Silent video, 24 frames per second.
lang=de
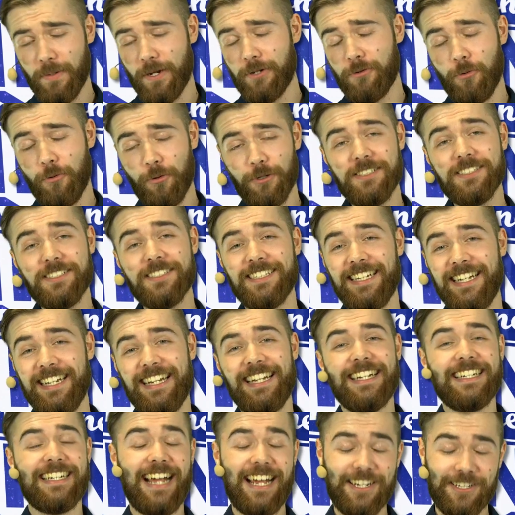kurz.
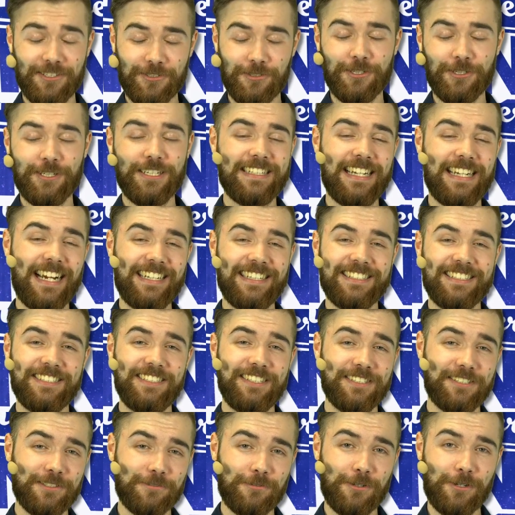Keine Sorge, Kalle ist
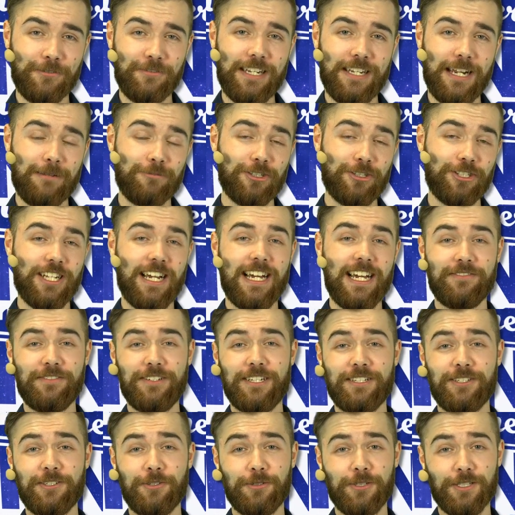nächste Woche wieder am Start, wenn
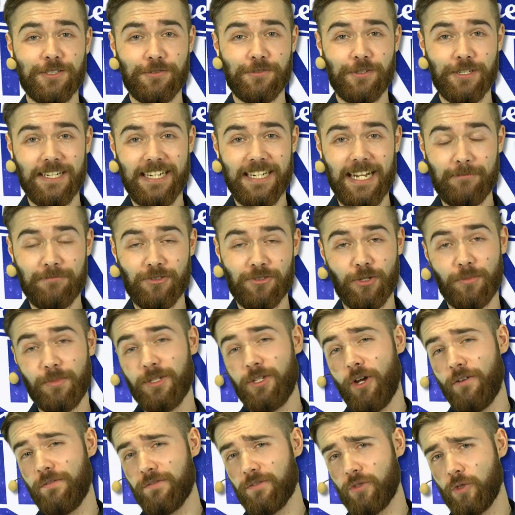er zurück ist von der Gamescom.
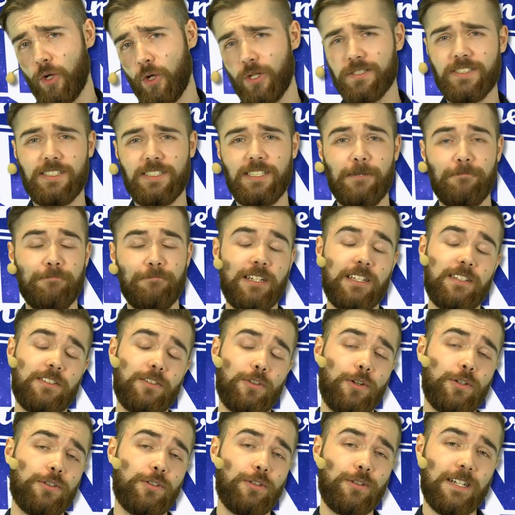Ich hoffe trotzdem, dass es
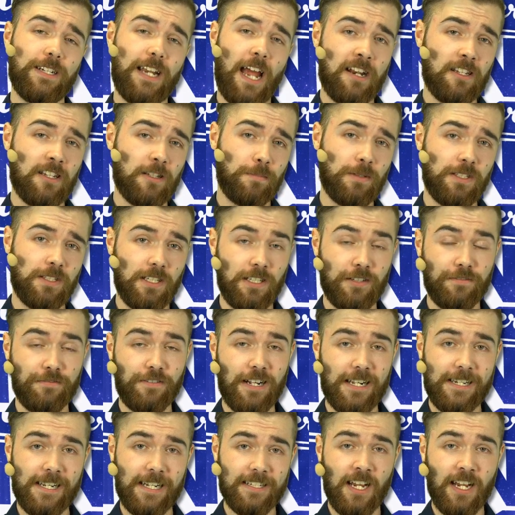euch so ein kleines bisschen
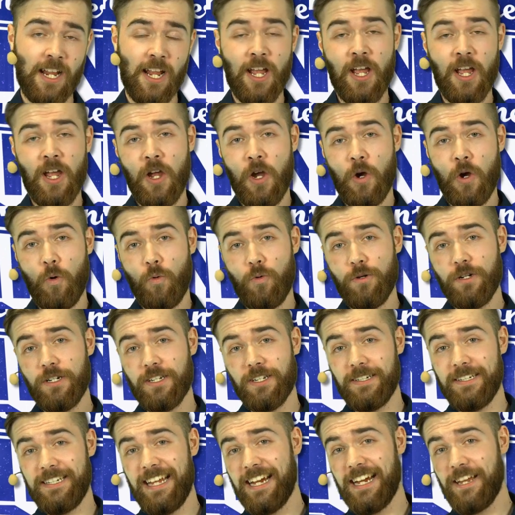gefallen hat.
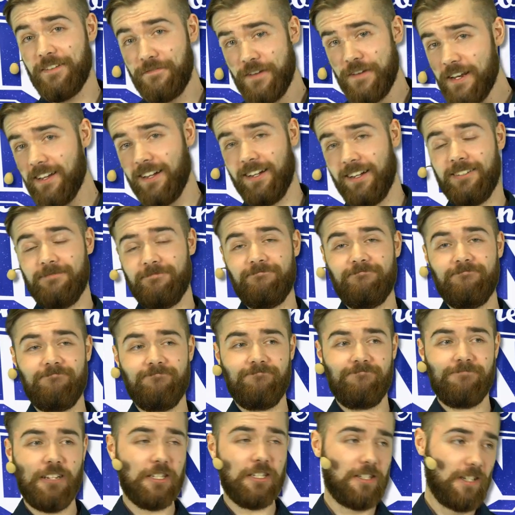Und der Gewinner
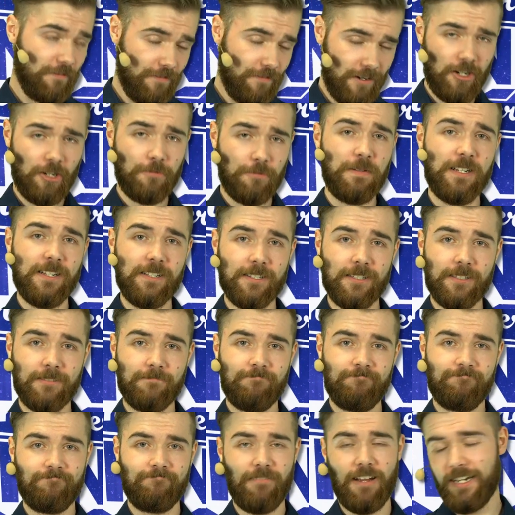des Gewinnspiels,
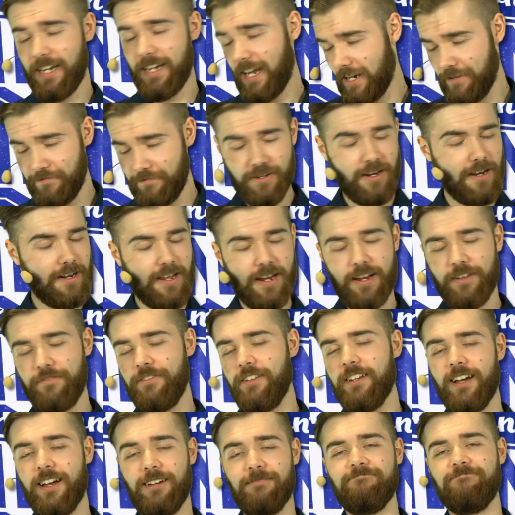der Gewinner der
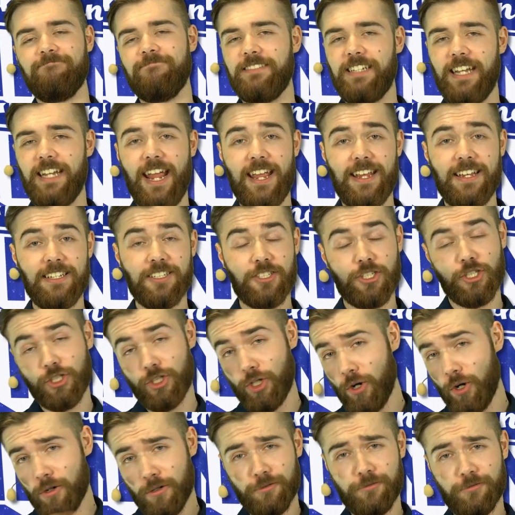Gewinner, der ist
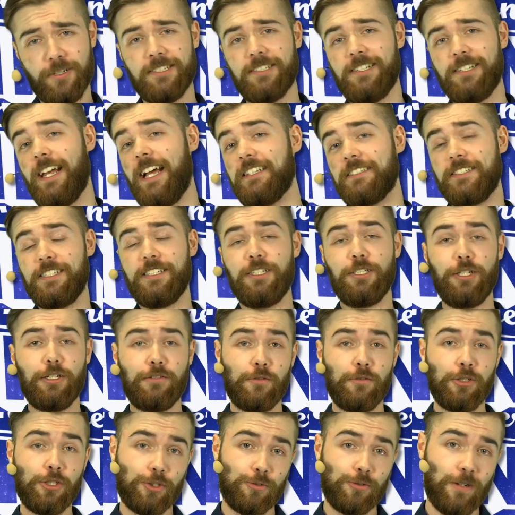Schokodrizzle. Herzlichen
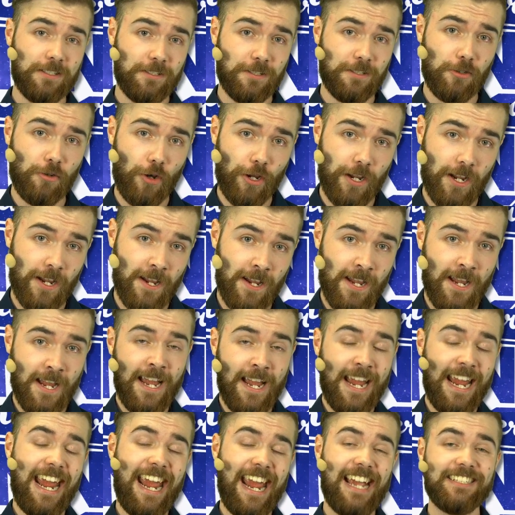Glückwunsch, du hast eine neue
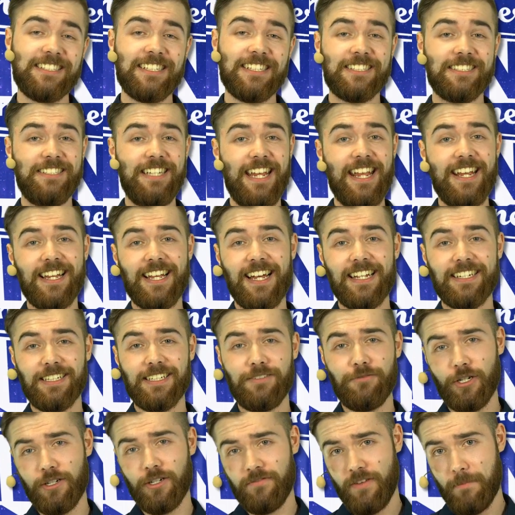SSD-Karte
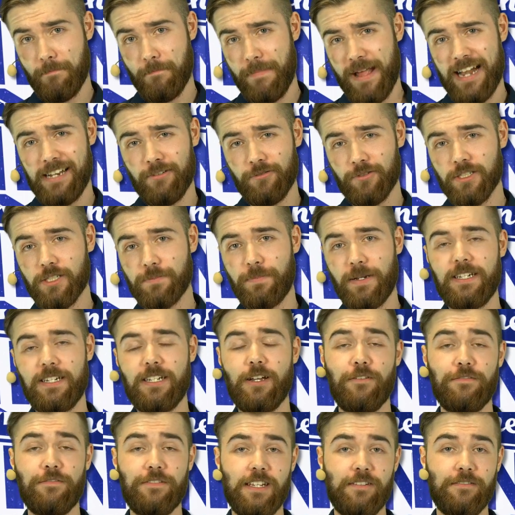gewonnen. Wir melden uns bei dir
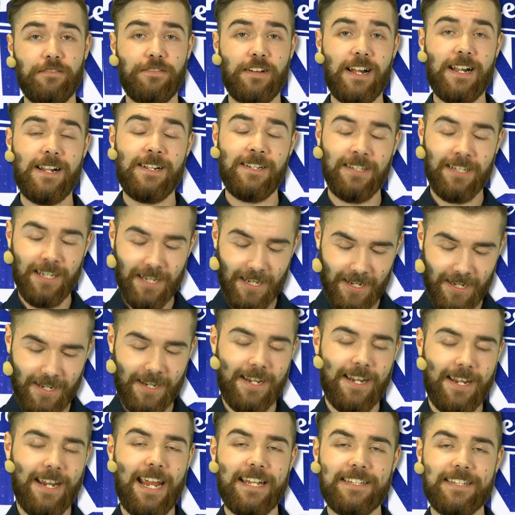auf jeden Fall.
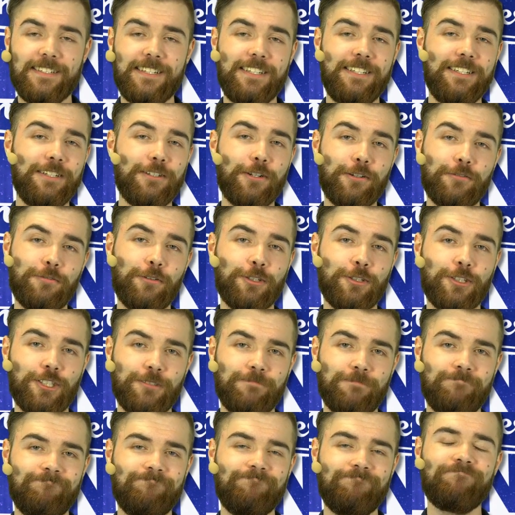Herzlichen Glückwunsch.
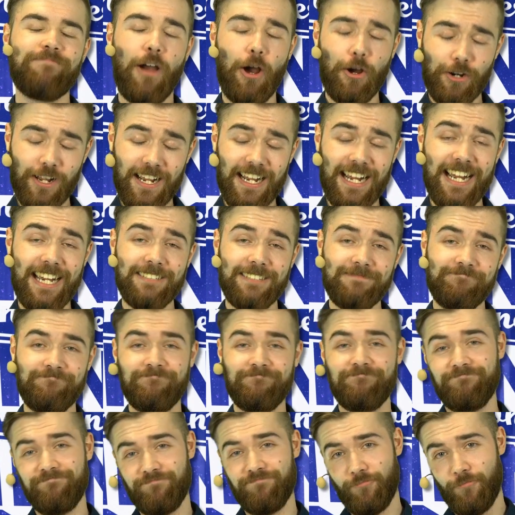Hau da rein,
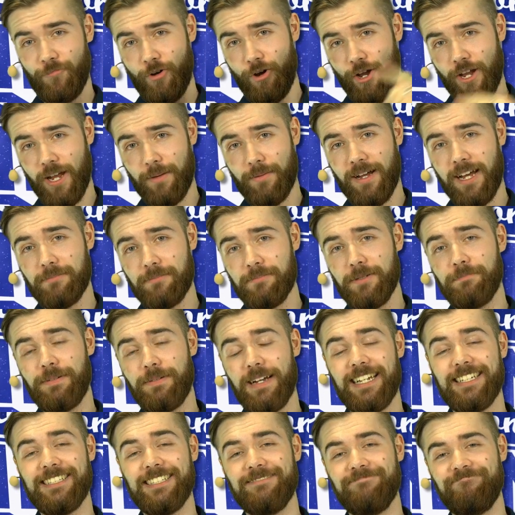euer Bart mit
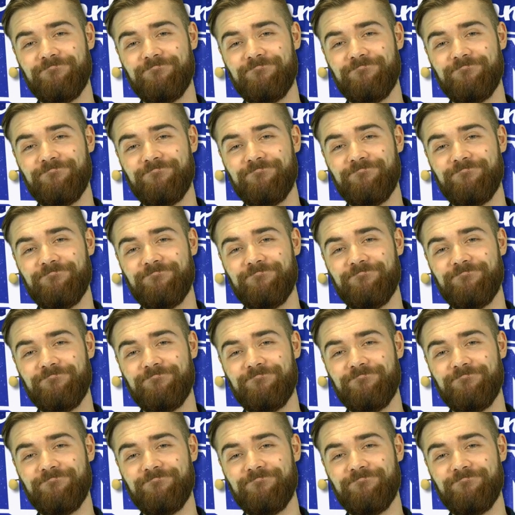Bart.